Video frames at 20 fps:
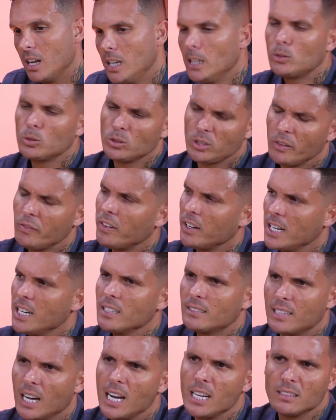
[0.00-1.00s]
isso eu já falei,
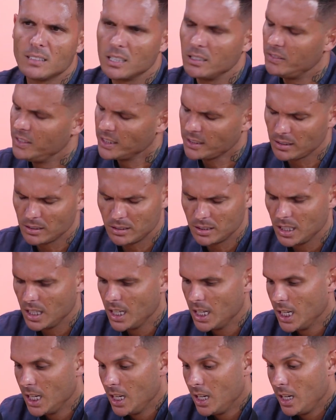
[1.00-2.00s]
tá, em entrevistas,
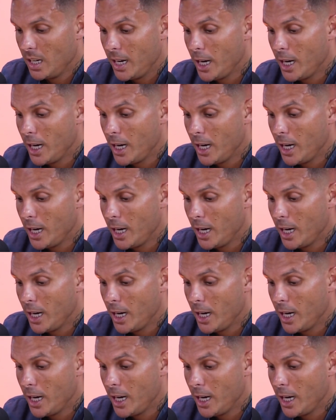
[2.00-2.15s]
uhum.